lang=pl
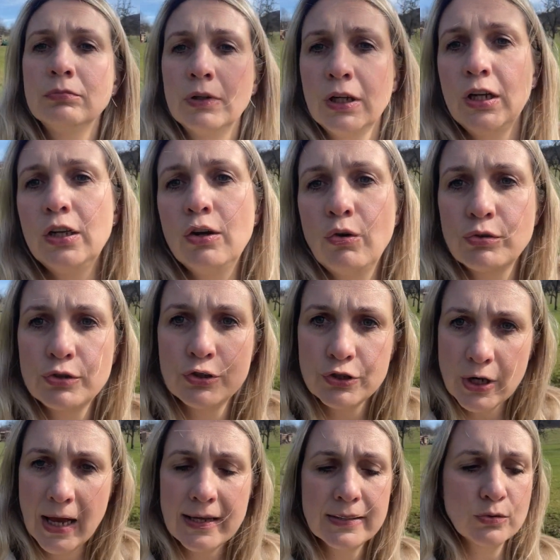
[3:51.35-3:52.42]
ilość
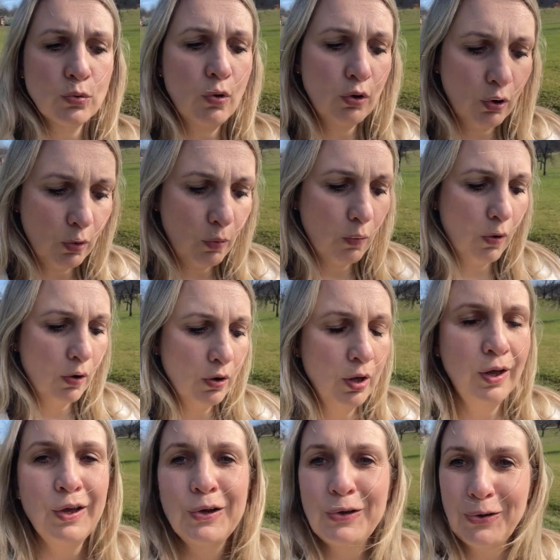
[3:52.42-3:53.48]
czasu około
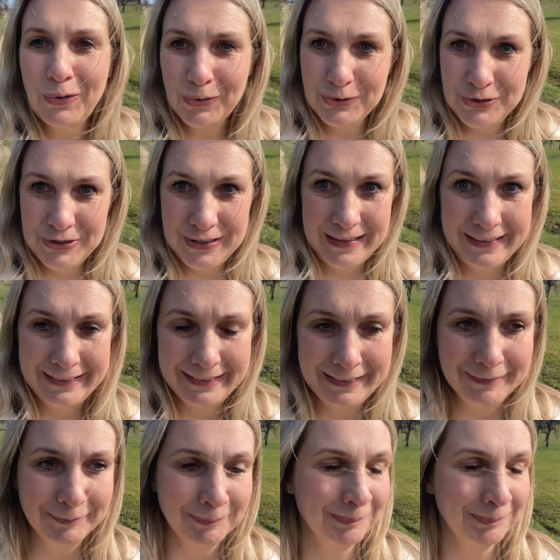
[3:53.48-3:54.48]
godziny.